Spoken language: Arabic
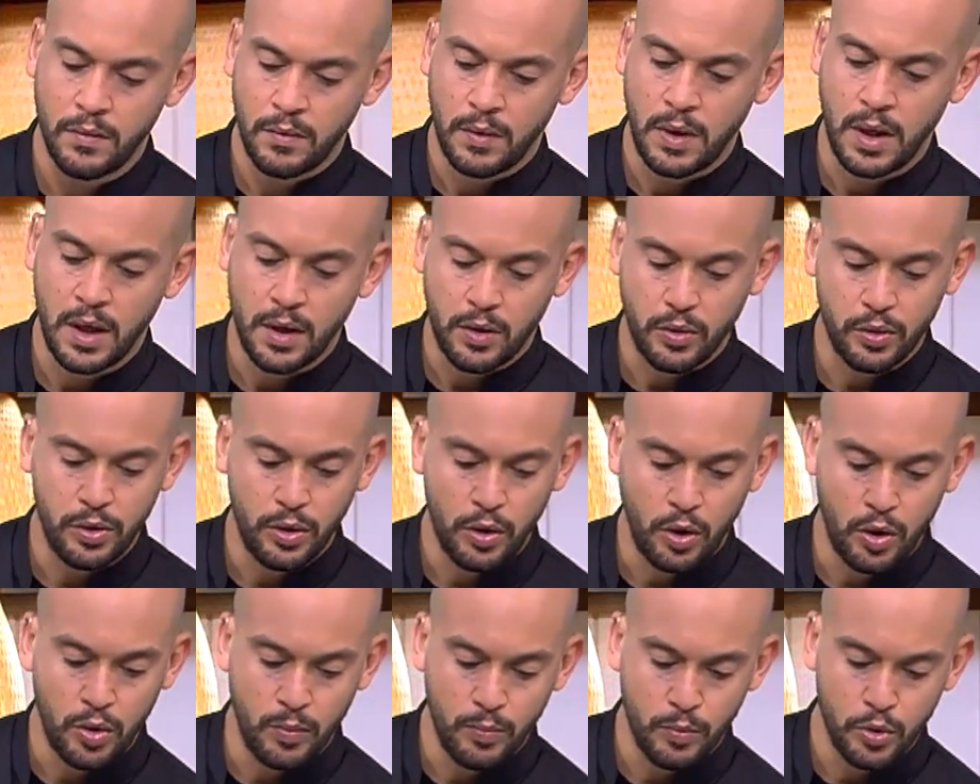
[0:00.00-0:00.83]
هاخد
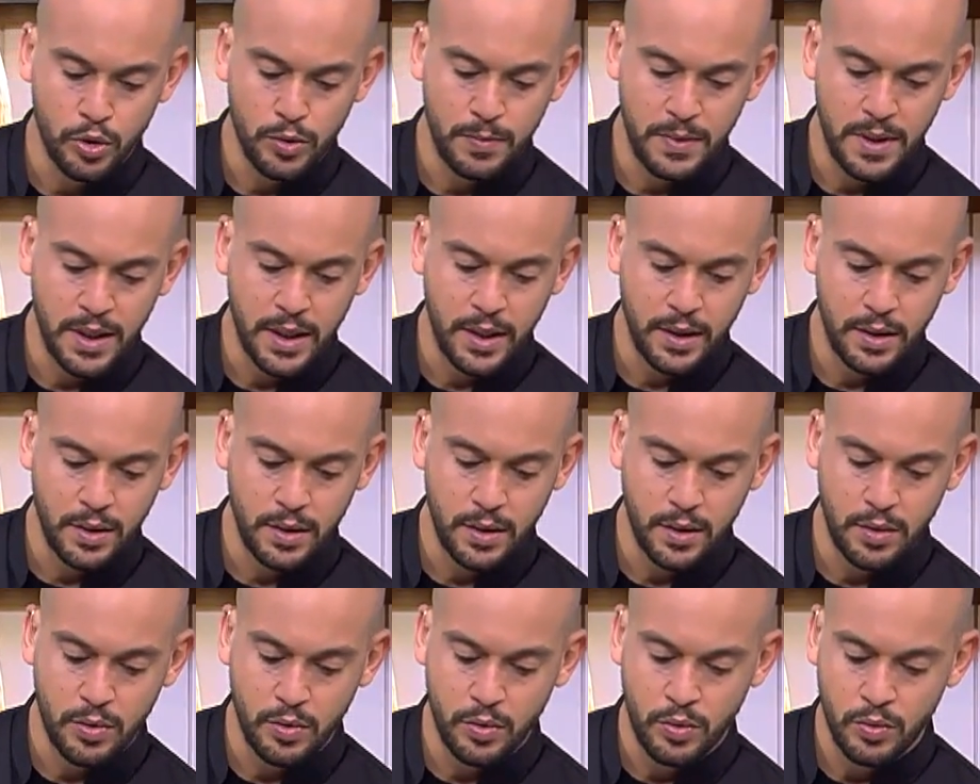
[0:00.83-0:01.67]
الحمص بتاعي
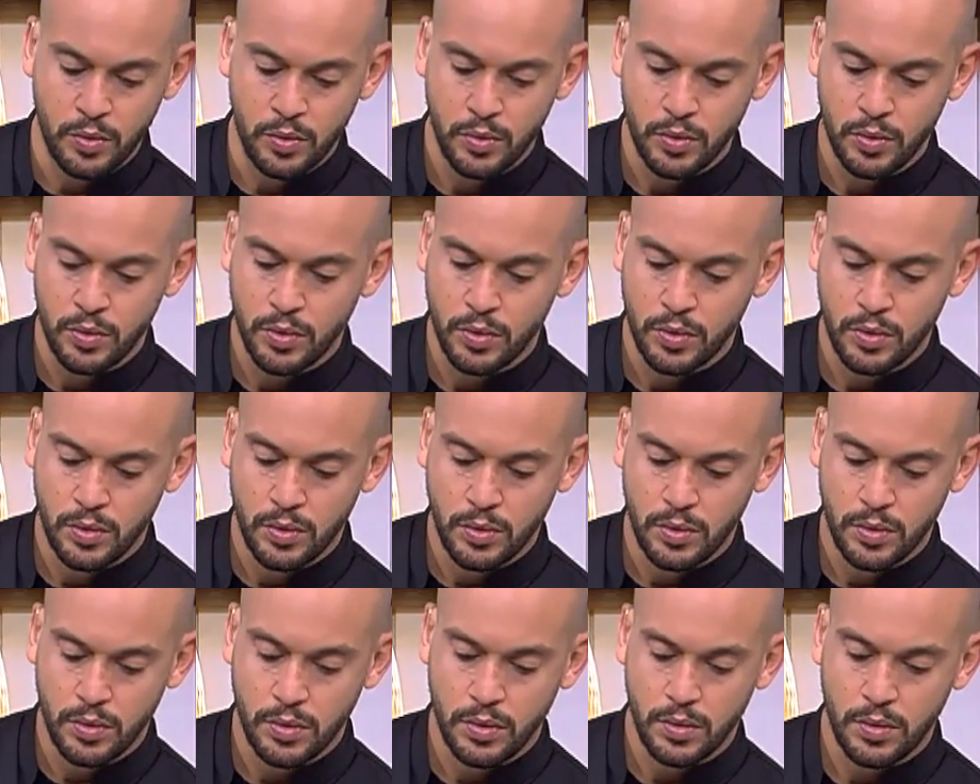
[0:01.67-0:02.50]
اهو
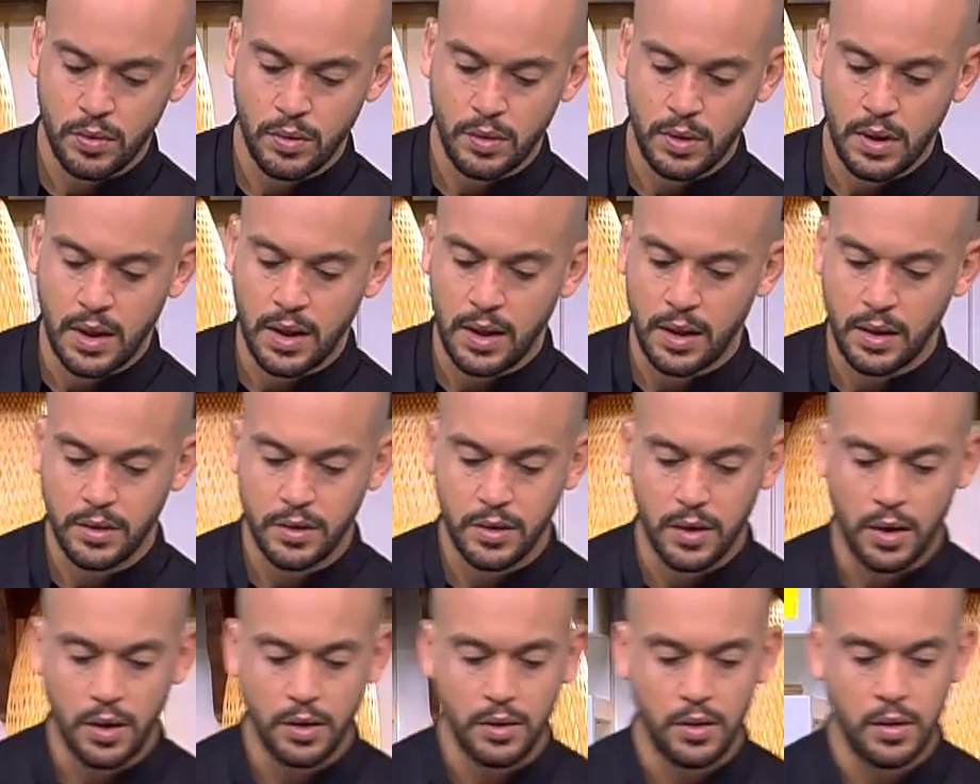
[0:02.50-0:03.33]
على
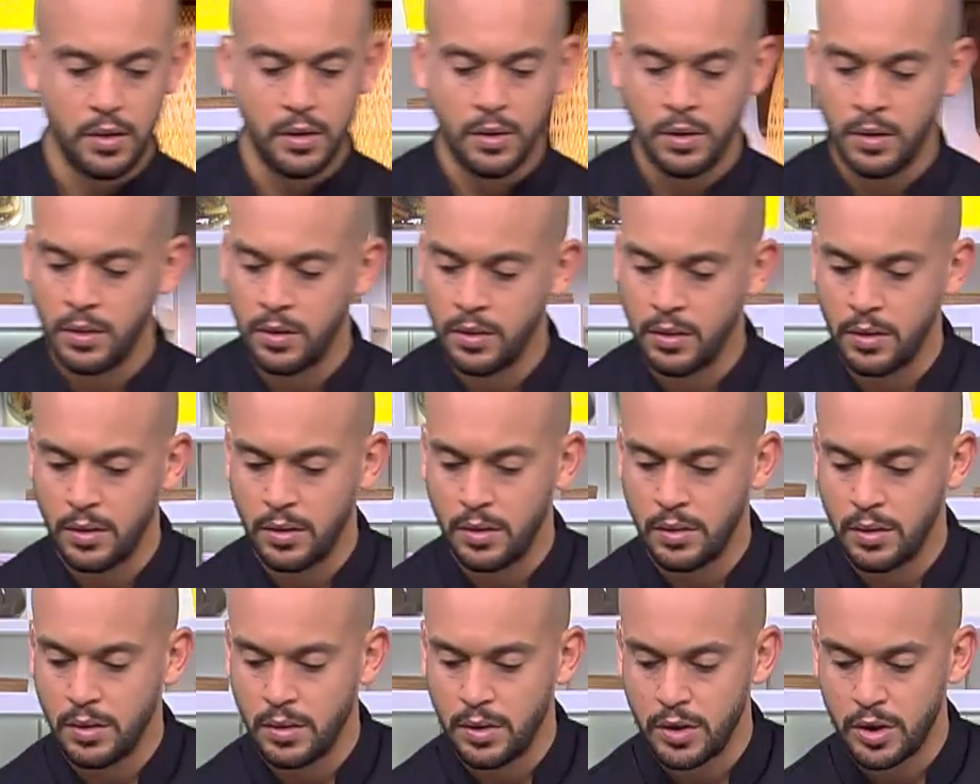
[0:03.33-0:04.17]
السلطه
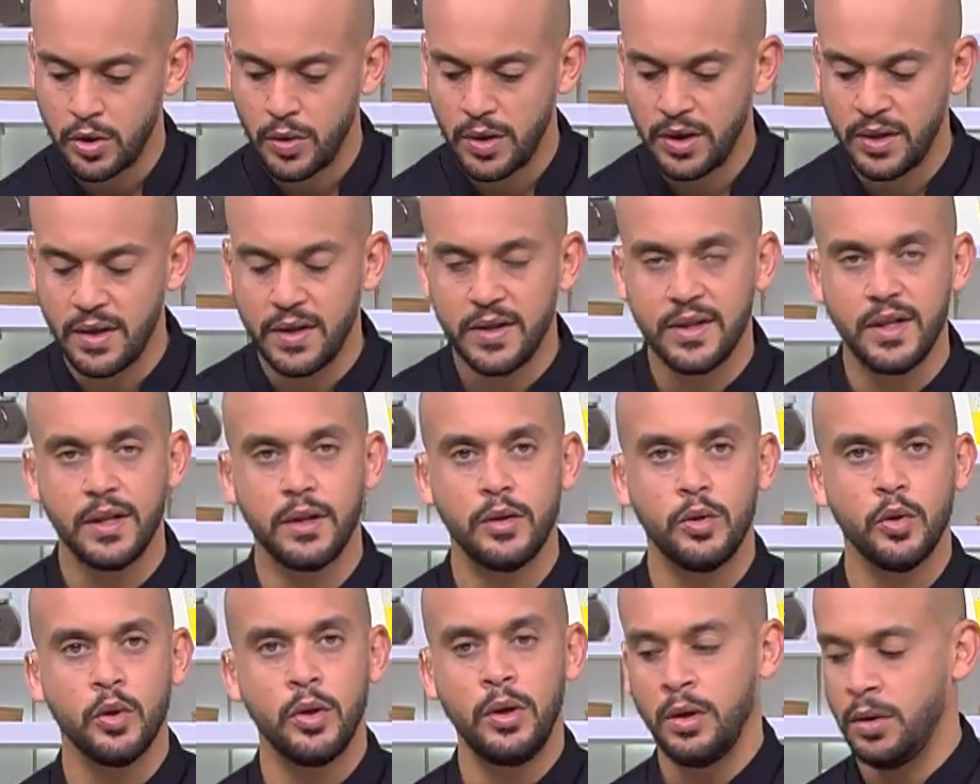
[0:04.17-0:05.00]
شويه الزيت
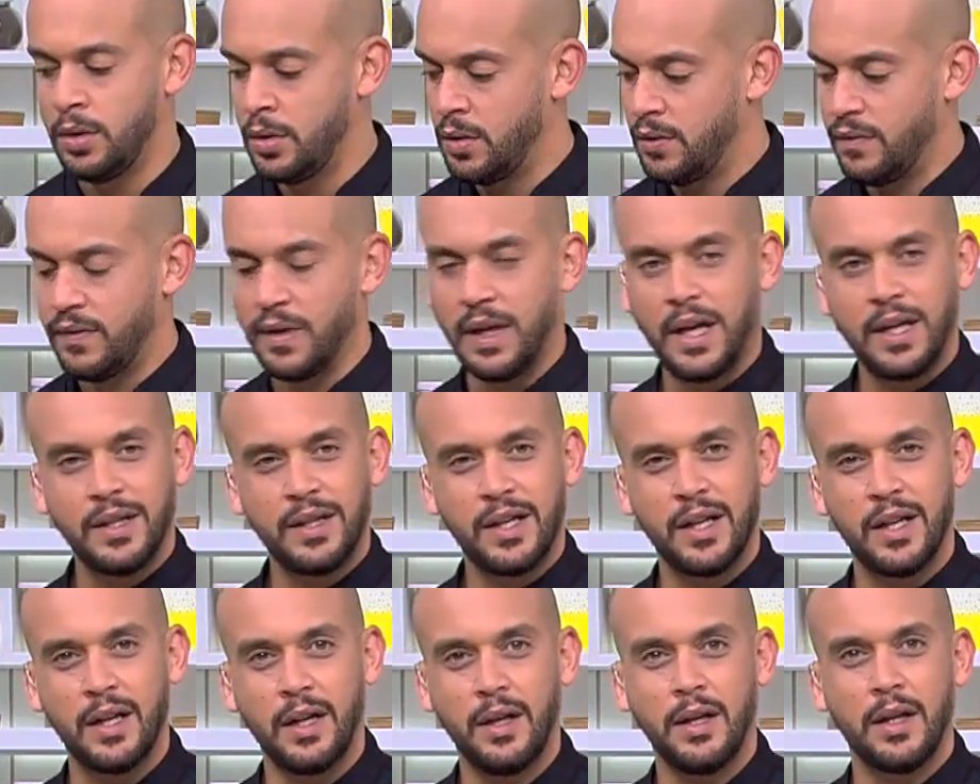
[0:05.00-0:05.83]
دول في
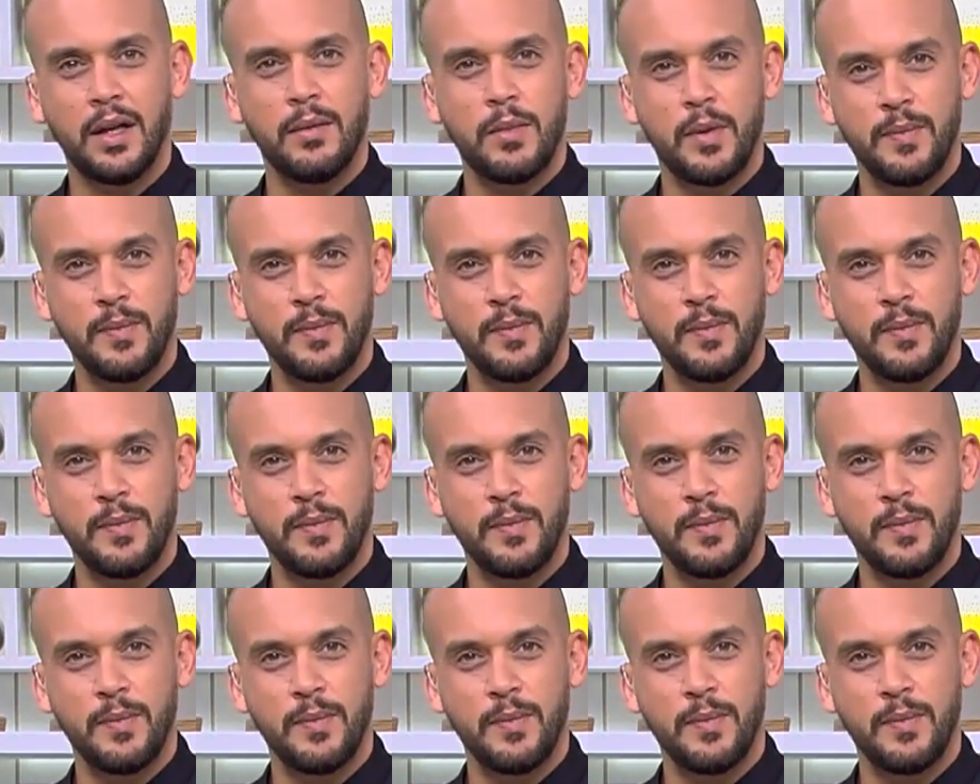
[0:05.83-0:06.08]
العاده احنا لما